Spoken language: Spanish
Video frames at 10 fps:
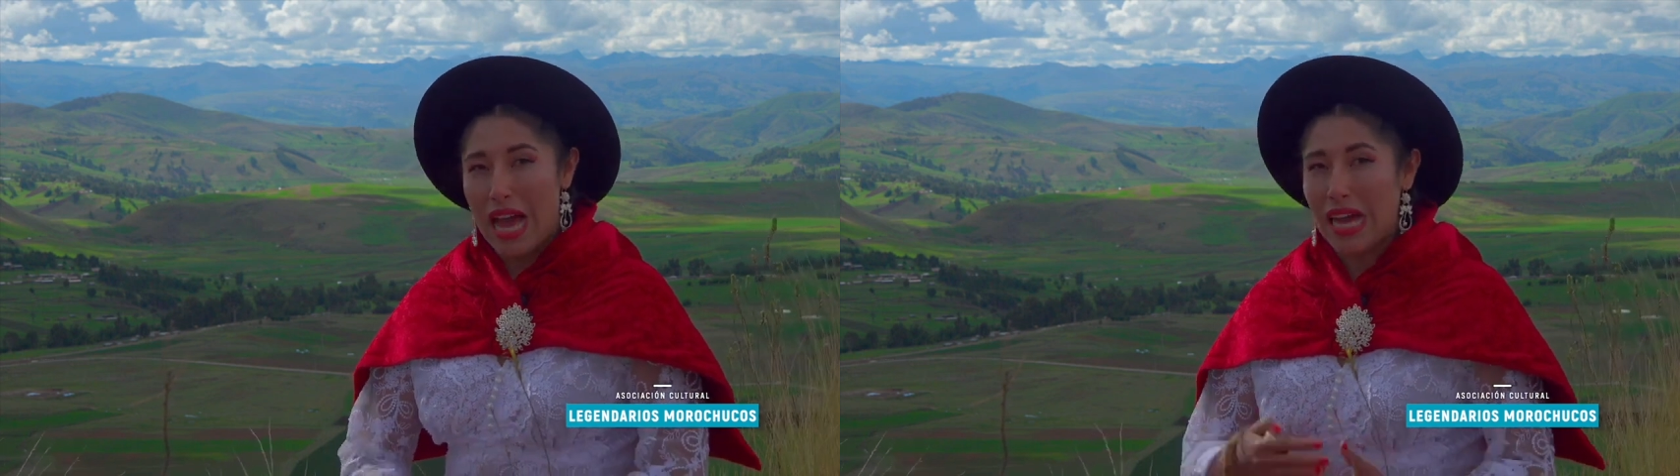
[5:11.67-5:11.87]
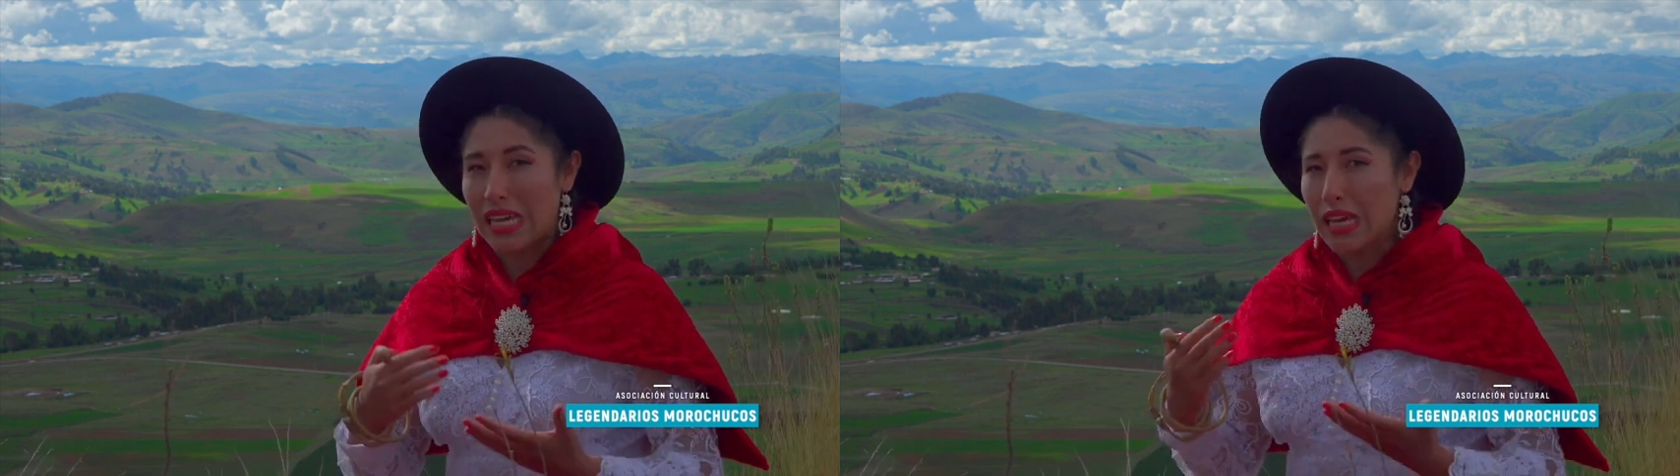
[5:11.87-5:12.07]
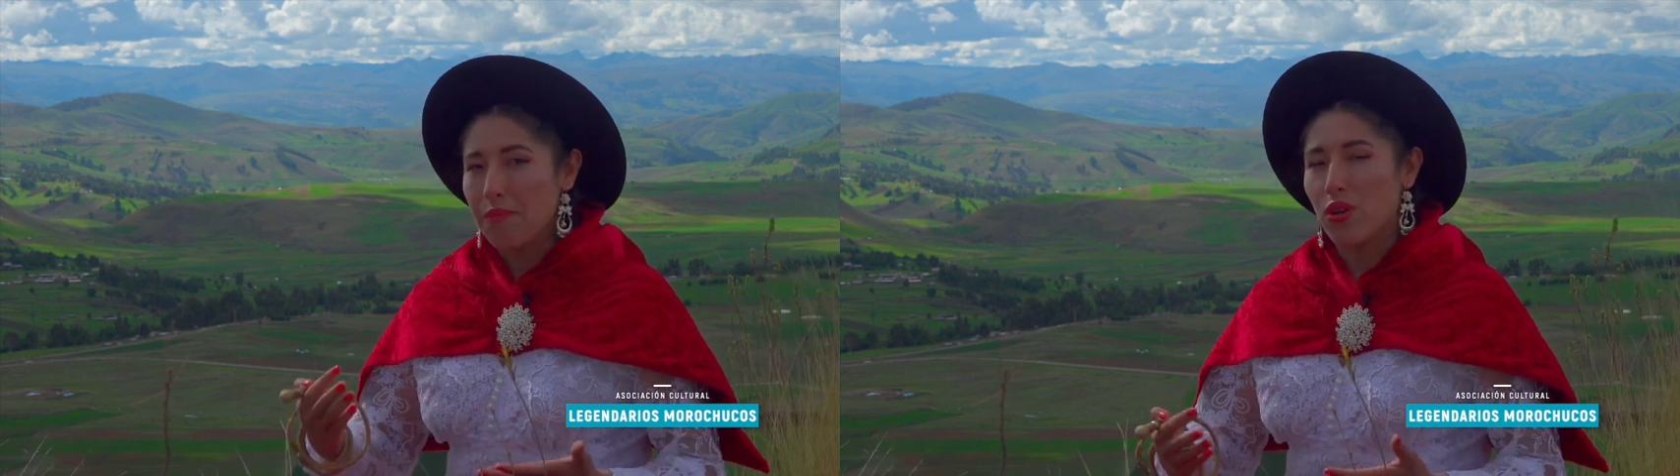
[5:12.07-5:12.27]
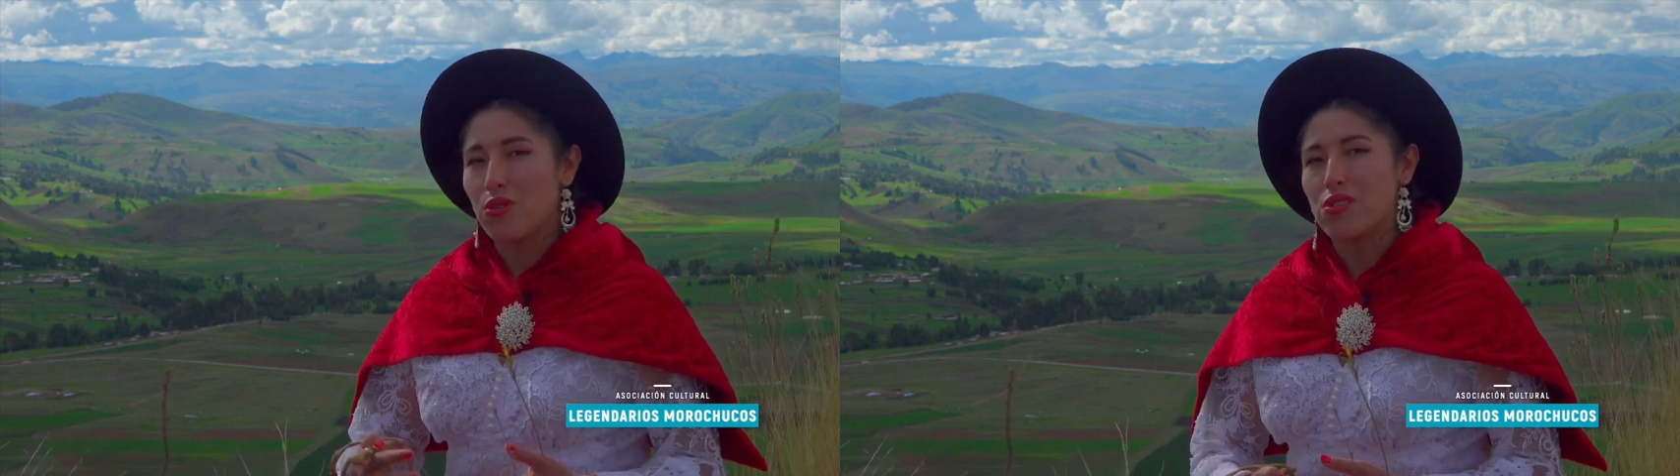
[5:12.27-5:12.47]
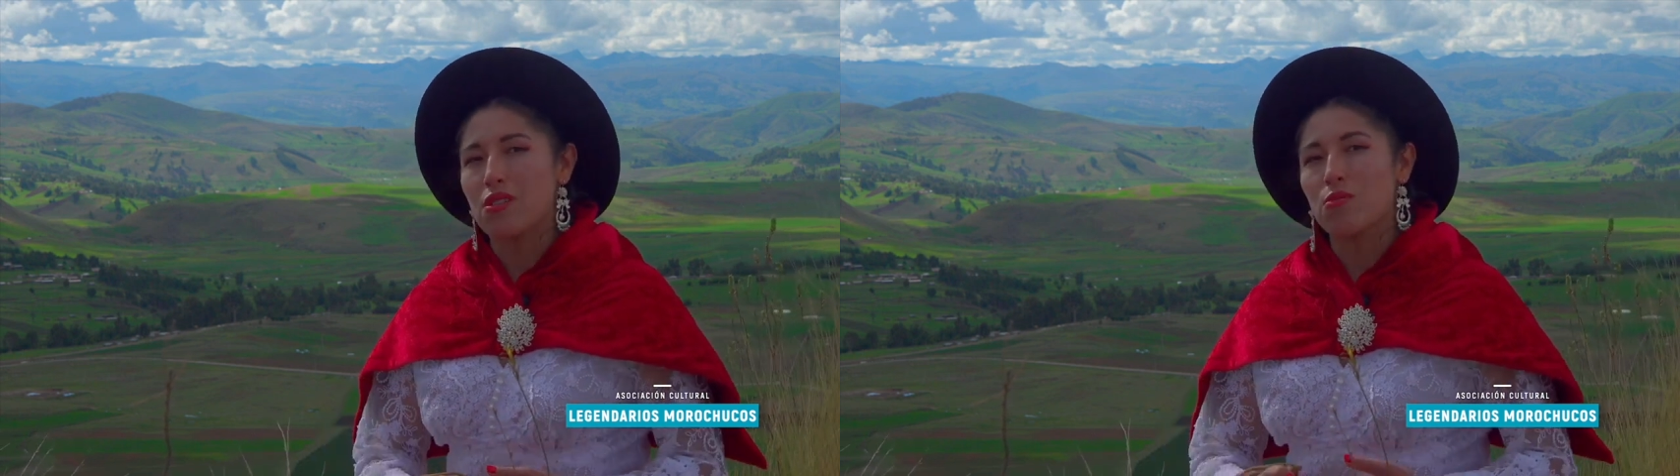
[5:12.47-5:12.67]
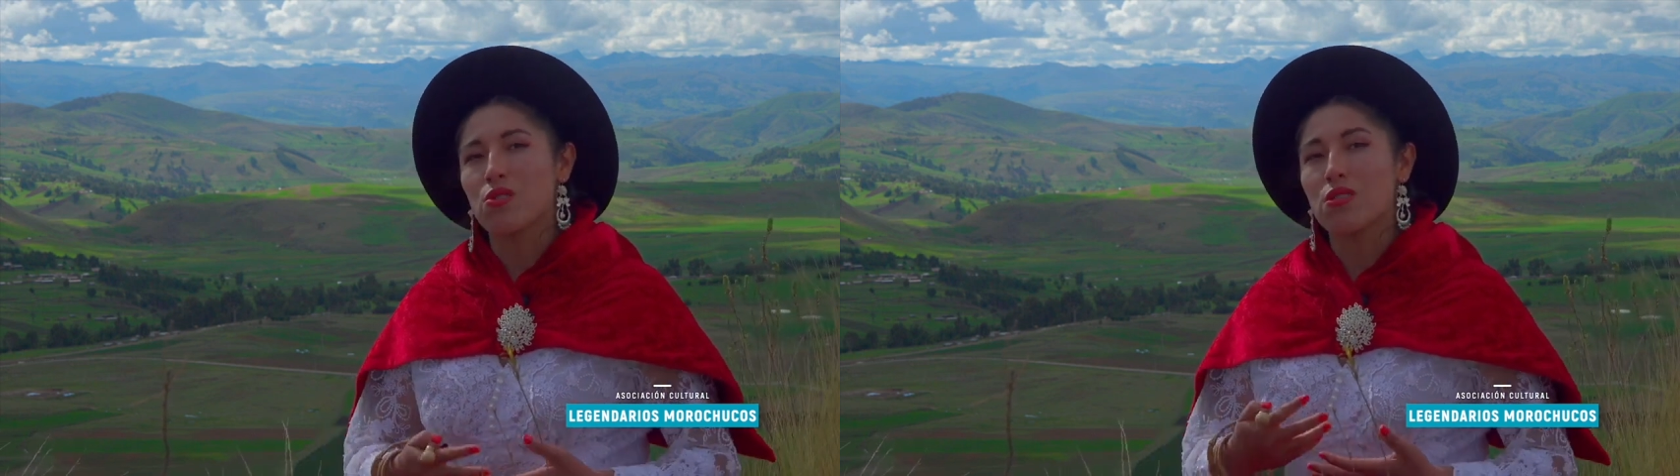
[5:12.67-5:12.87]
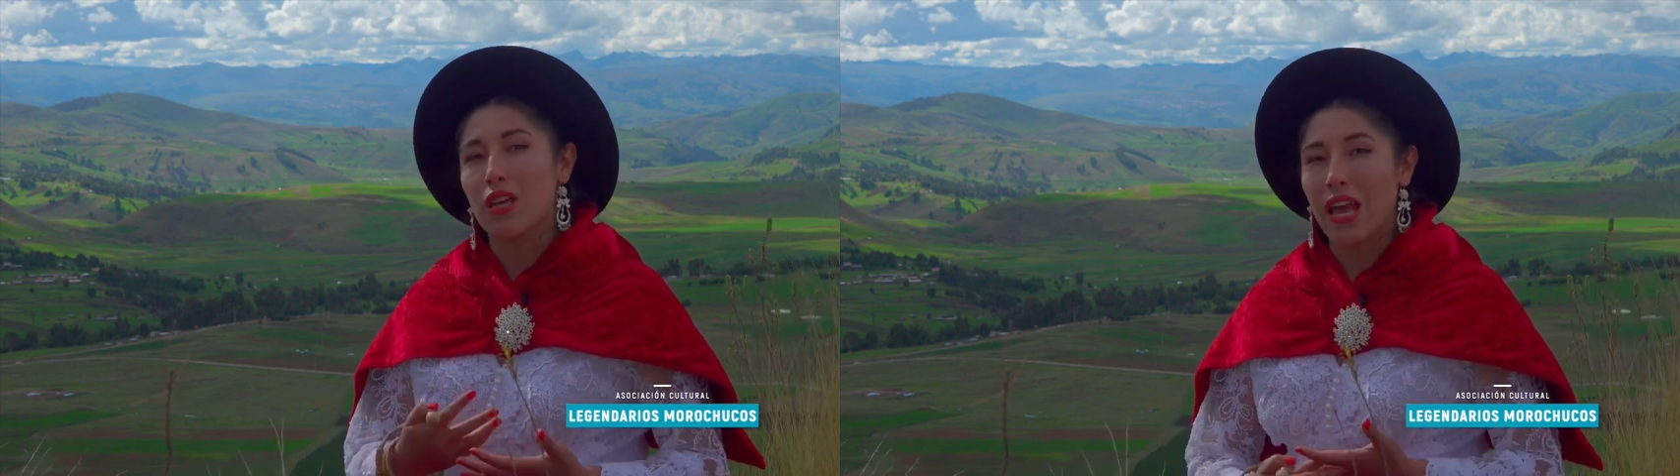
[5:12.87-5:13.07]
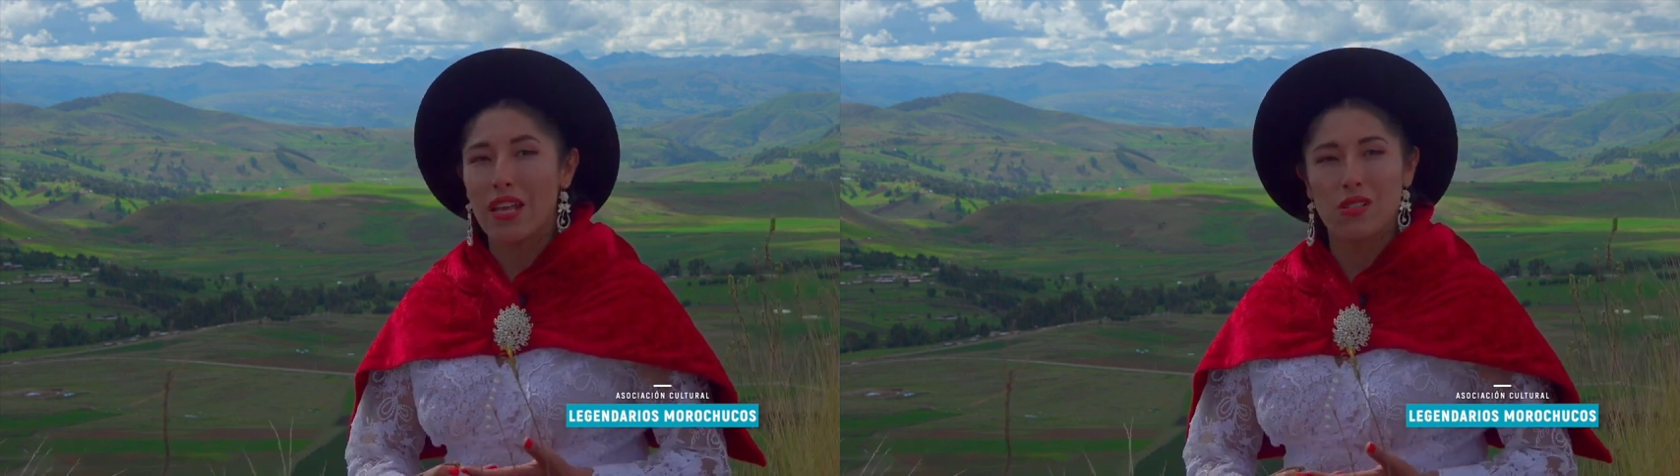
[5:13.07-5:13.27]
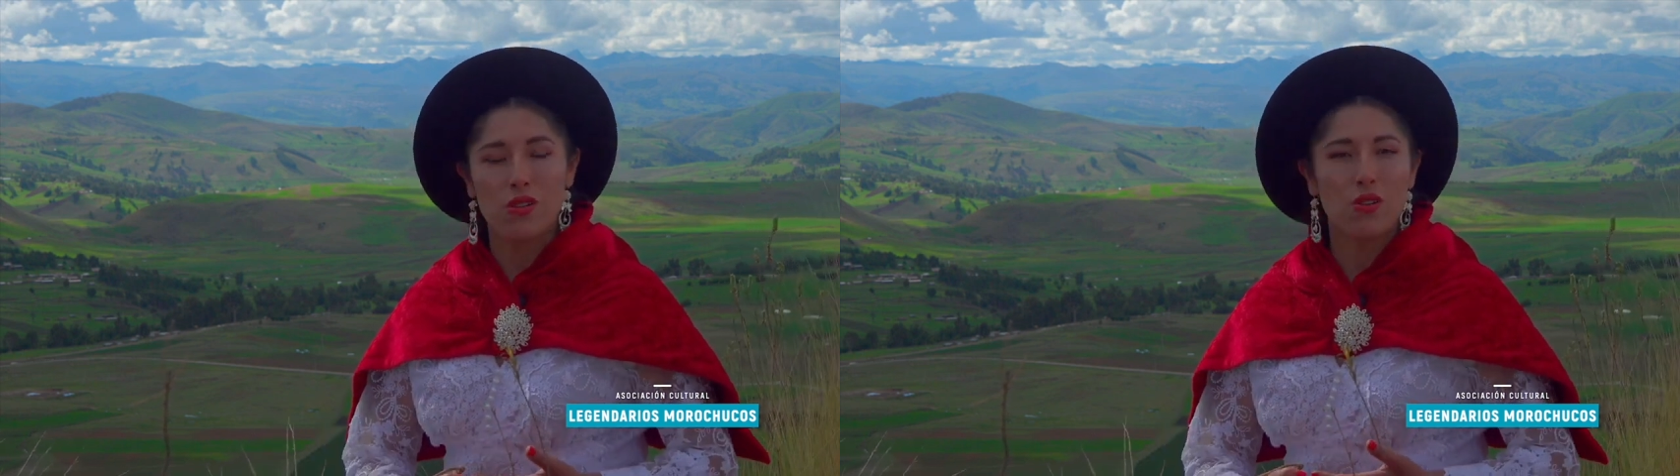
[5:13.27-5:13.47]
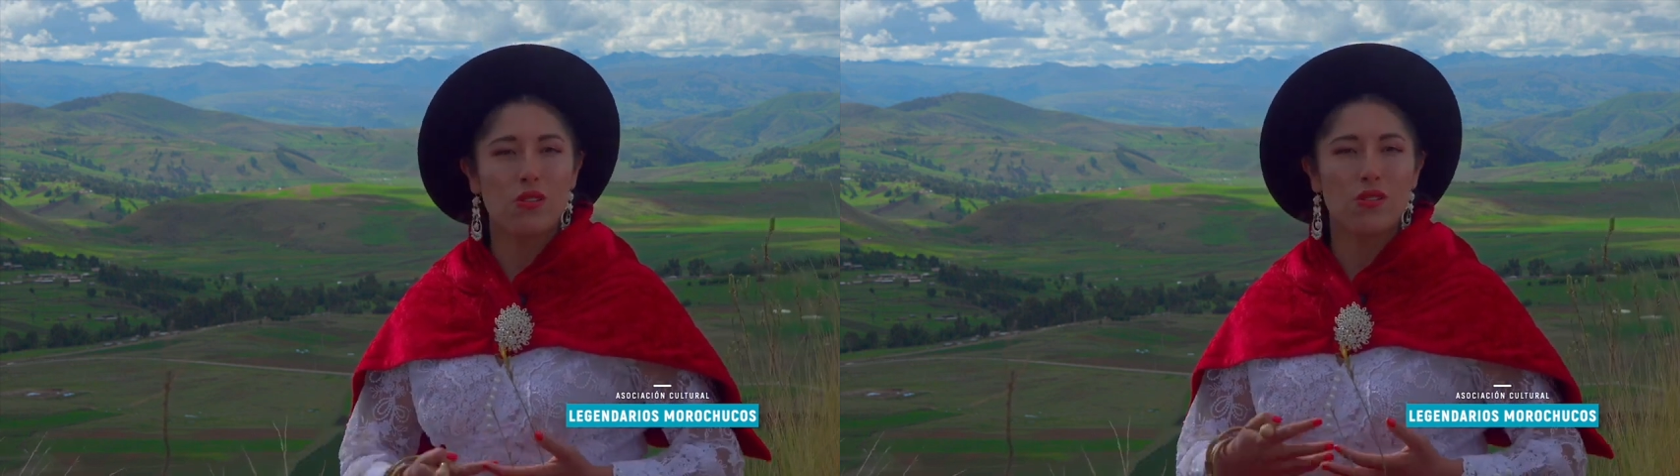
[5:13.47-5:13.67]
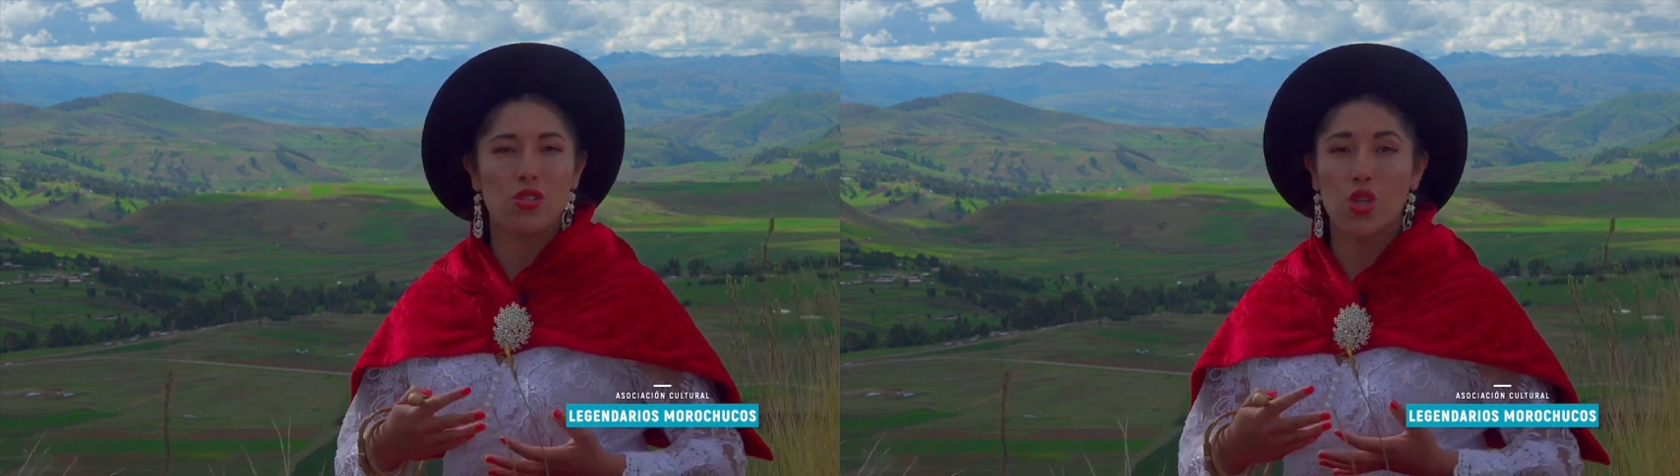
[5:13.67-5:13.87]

Aquí producimos quesos,